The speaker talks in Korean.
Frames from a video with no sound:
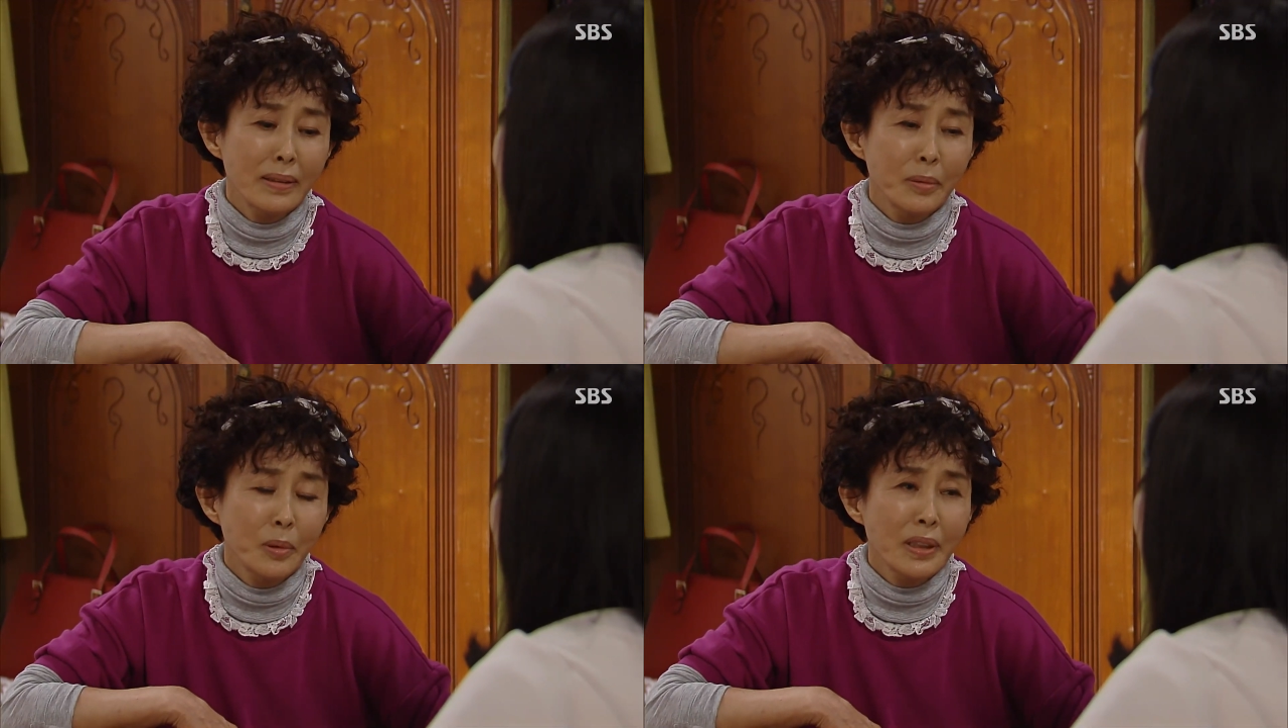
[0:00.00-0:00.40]

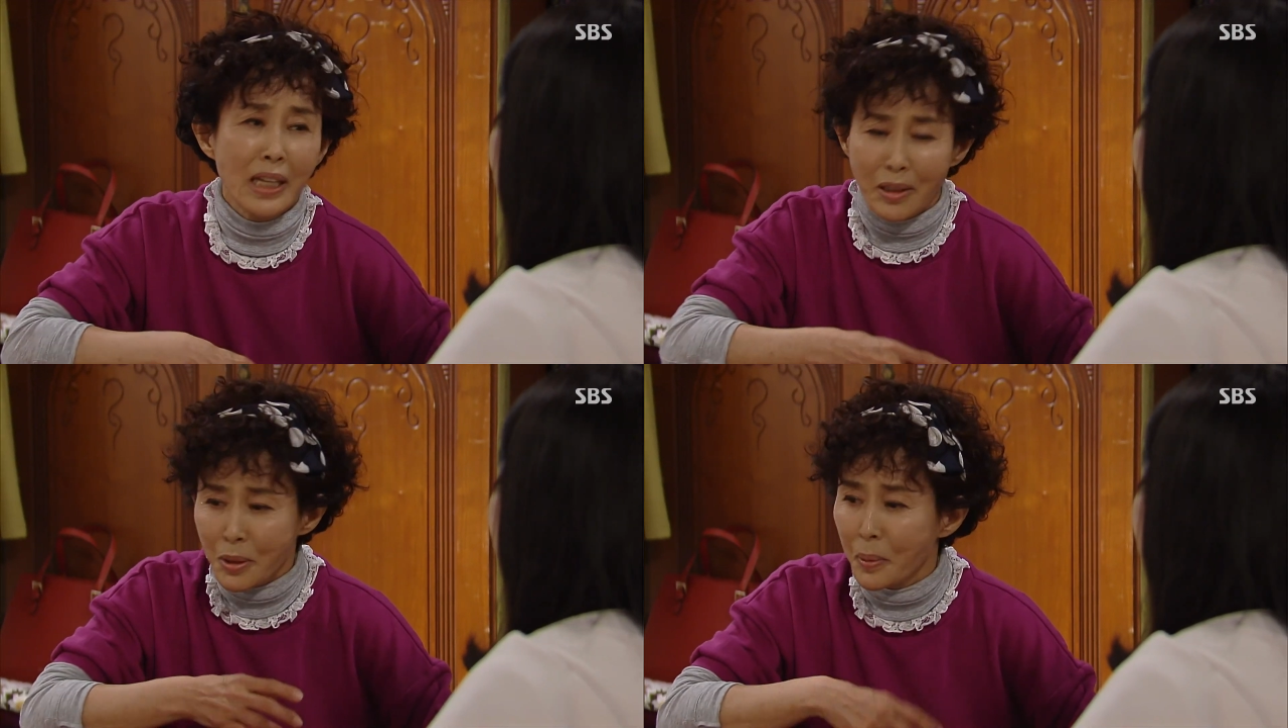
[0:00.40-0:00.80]
우리
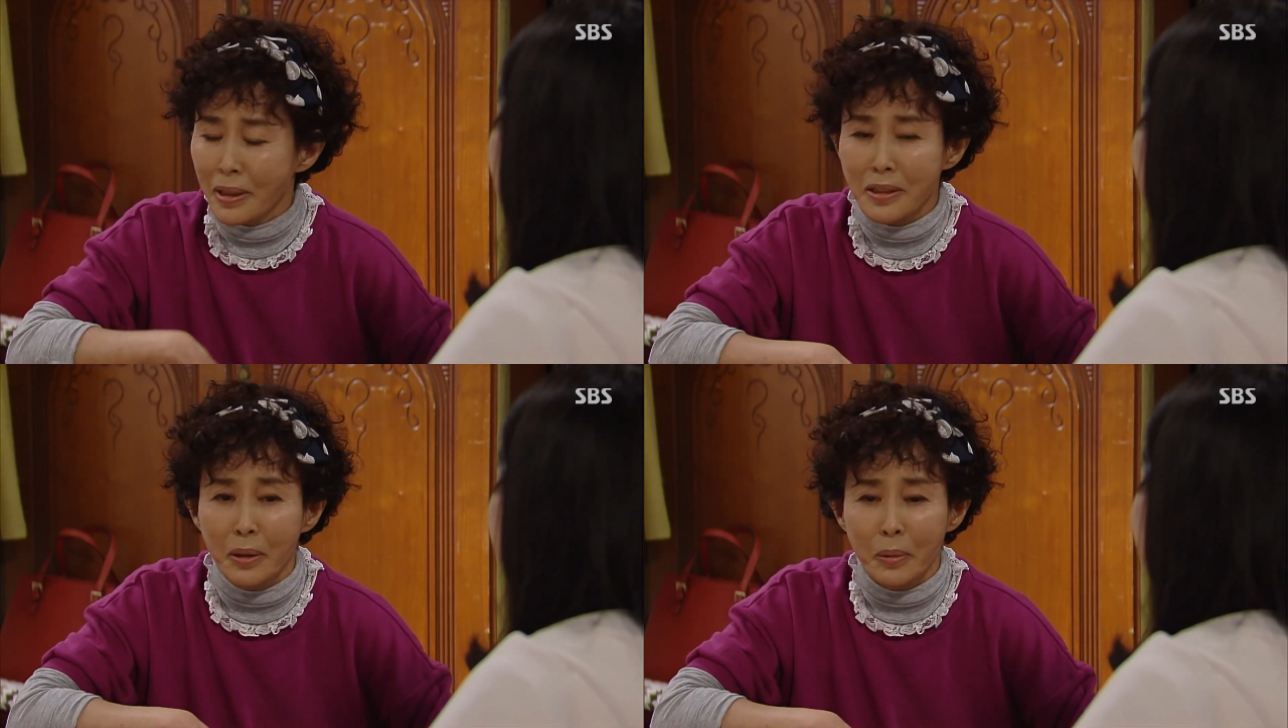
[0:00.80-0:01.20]

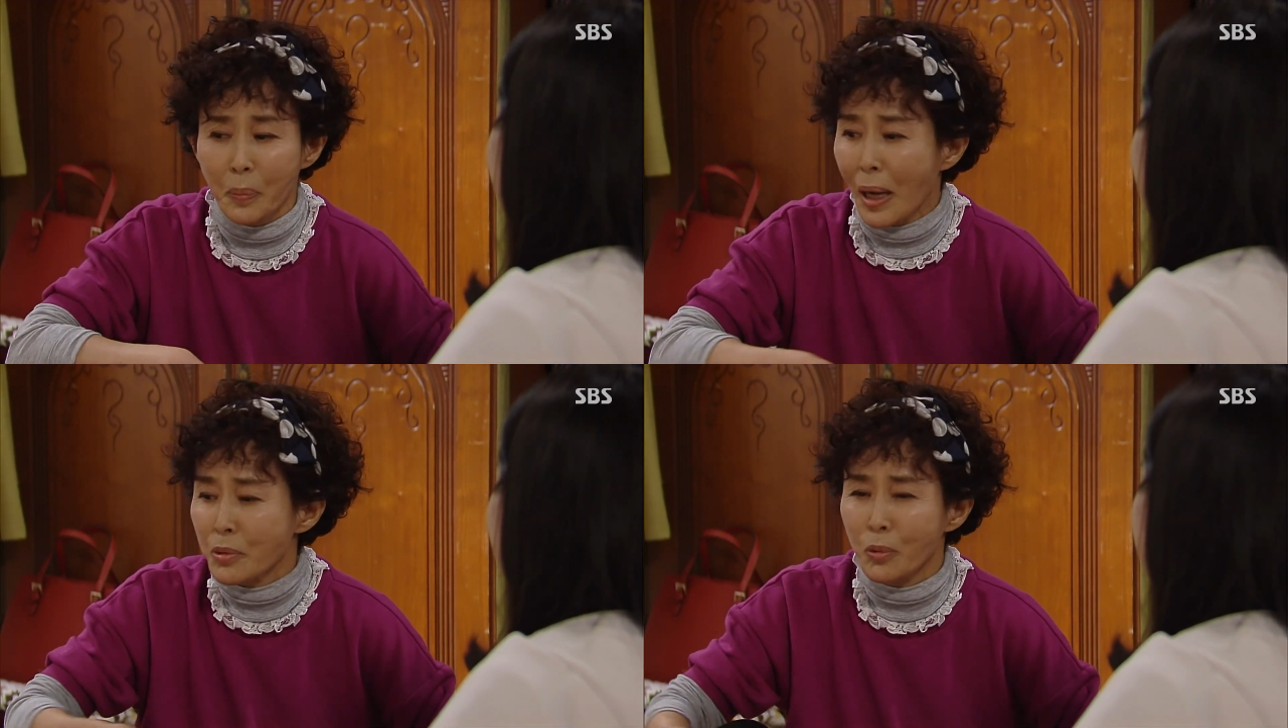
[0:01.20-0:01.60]
장서방이 그
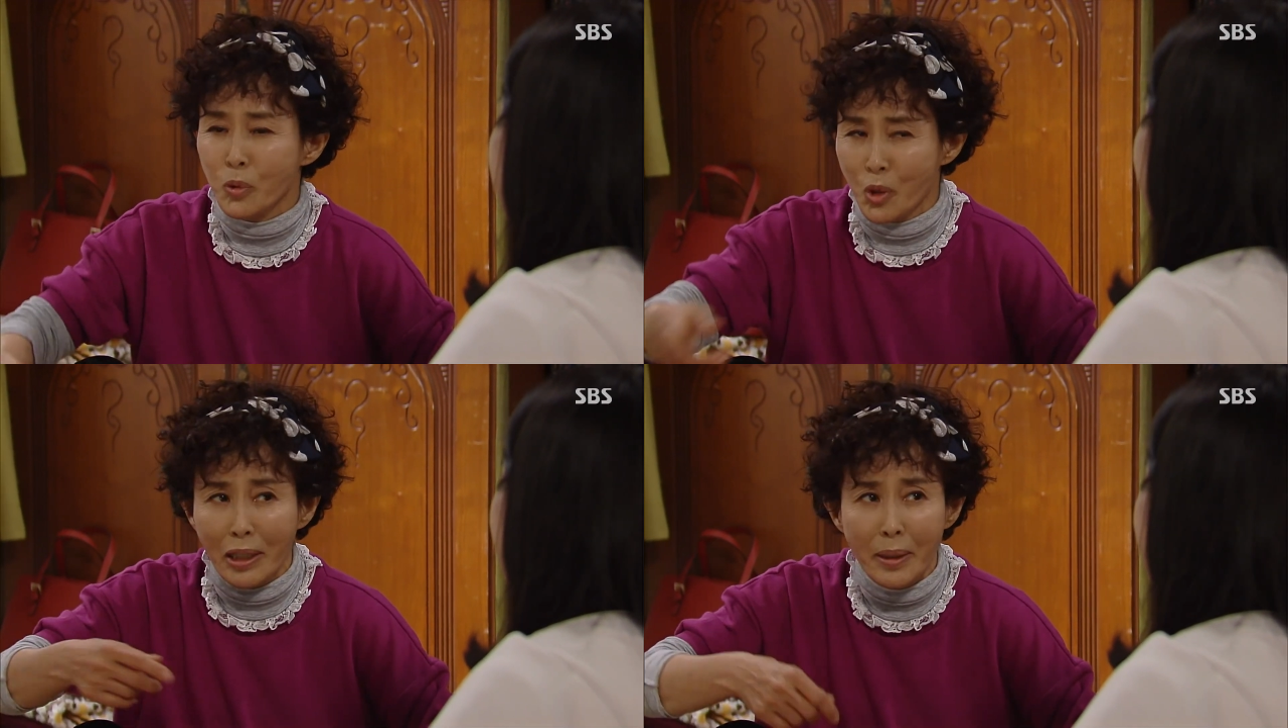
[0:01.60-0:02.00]

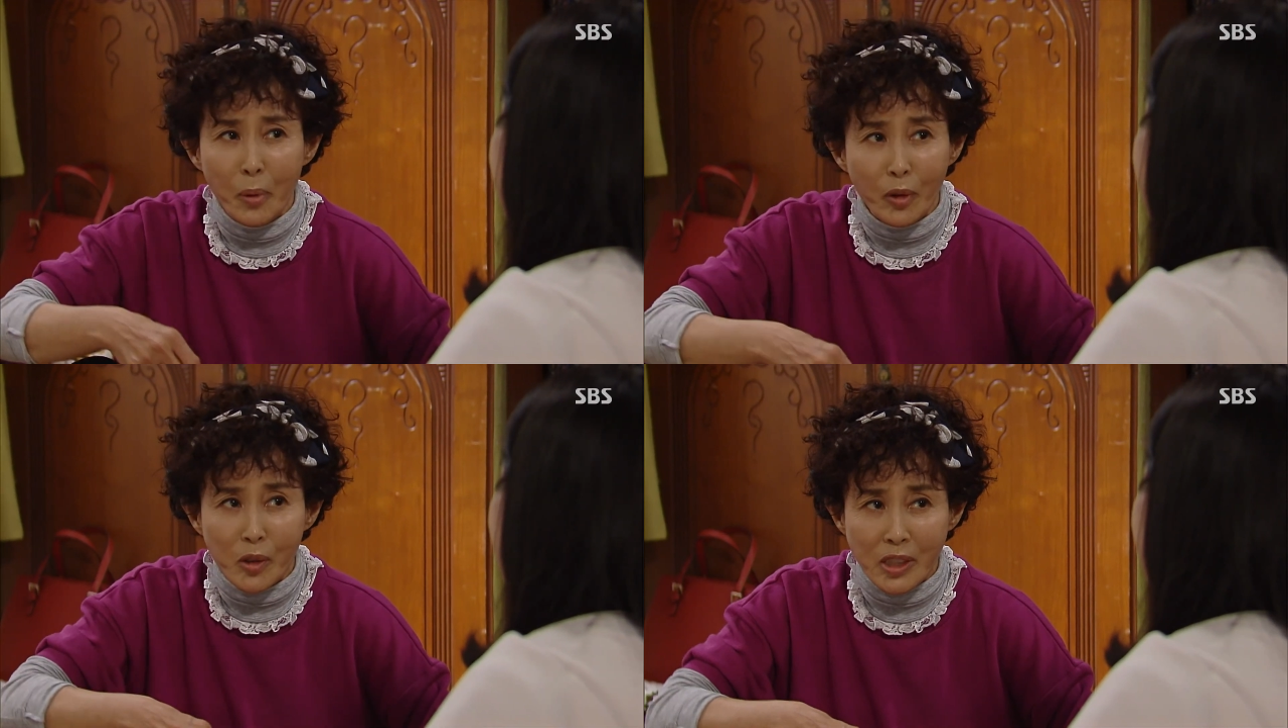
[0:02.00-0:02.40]
방송국 죄다
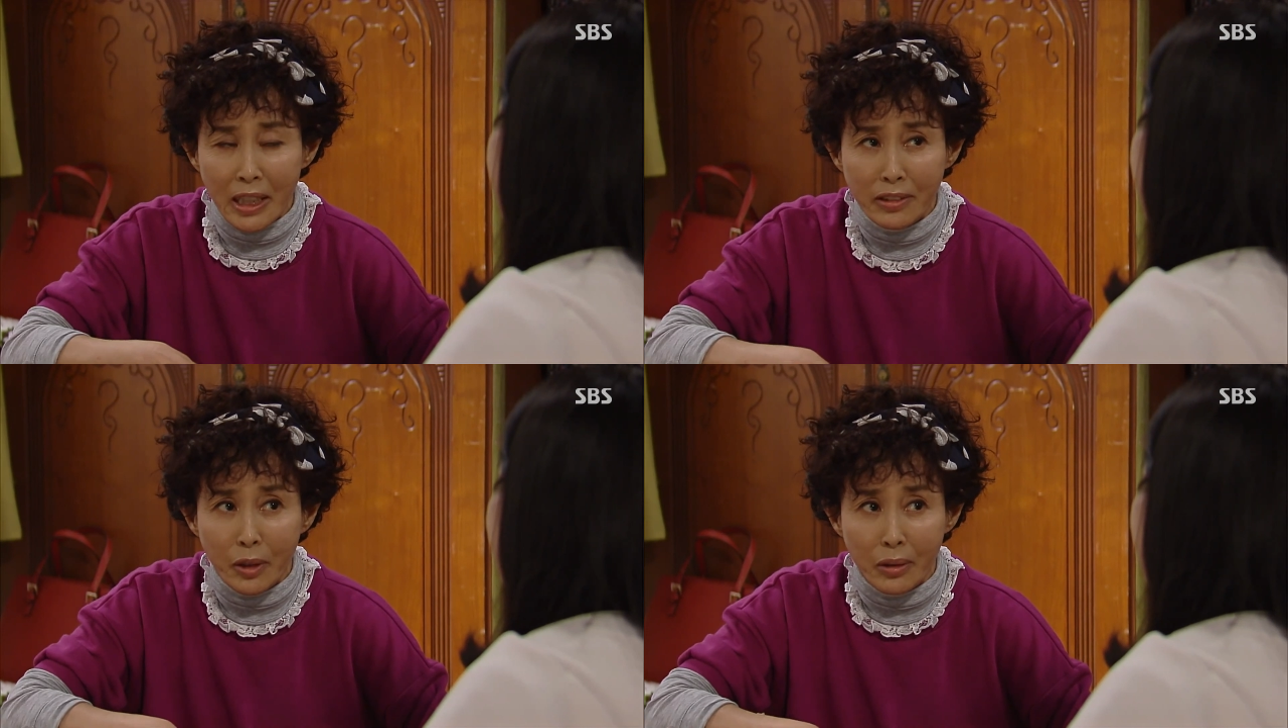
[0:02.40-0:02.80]
먹여
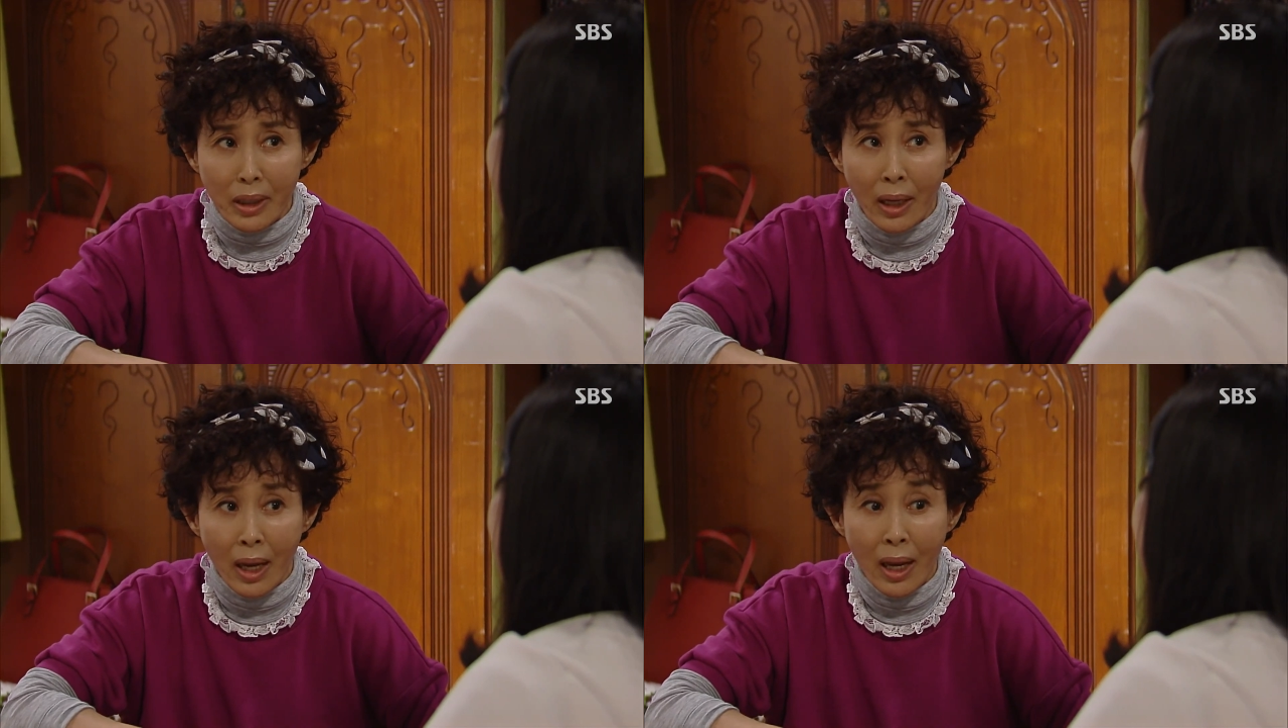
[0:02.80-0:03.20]
살
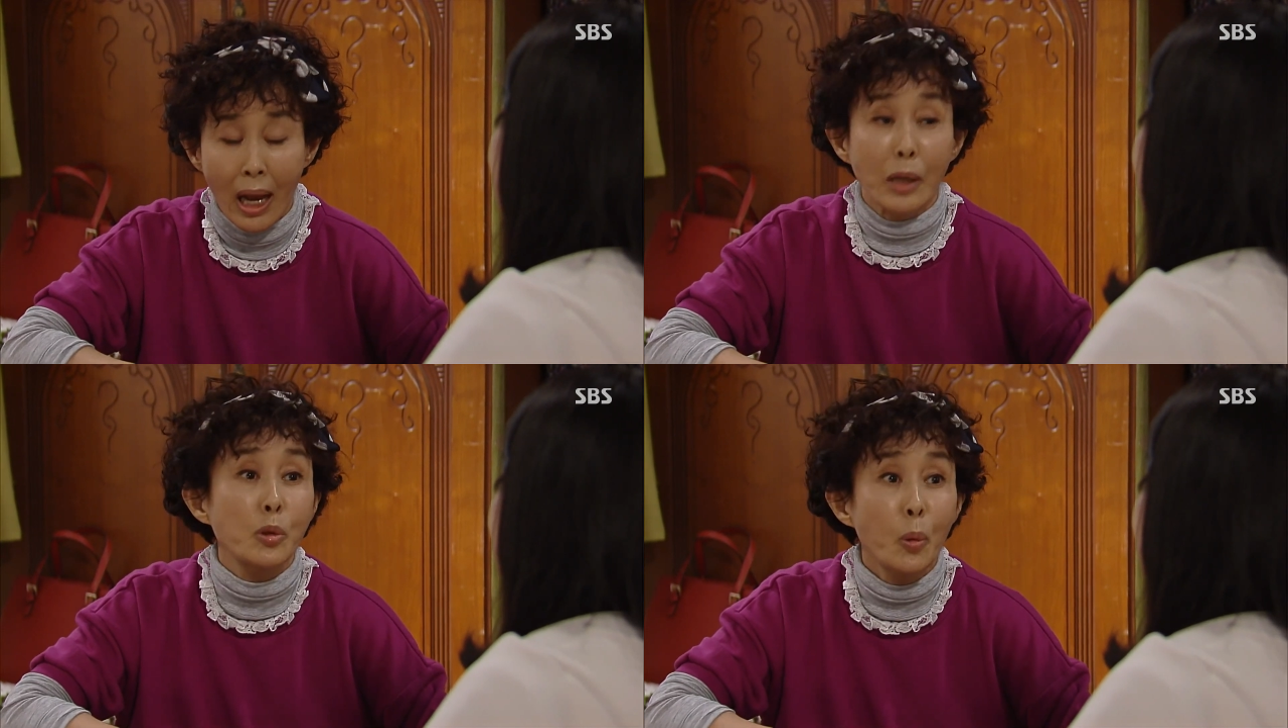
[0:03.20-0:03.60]
텐데
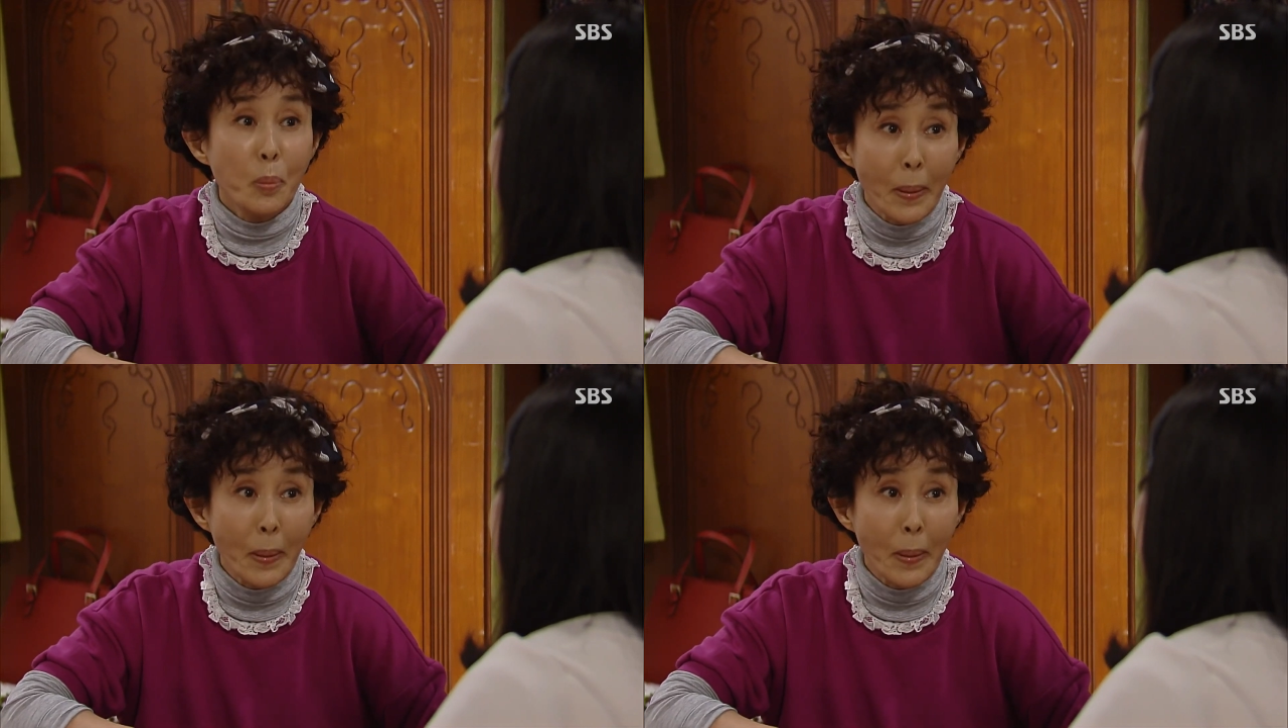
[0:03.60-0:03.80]
아 좀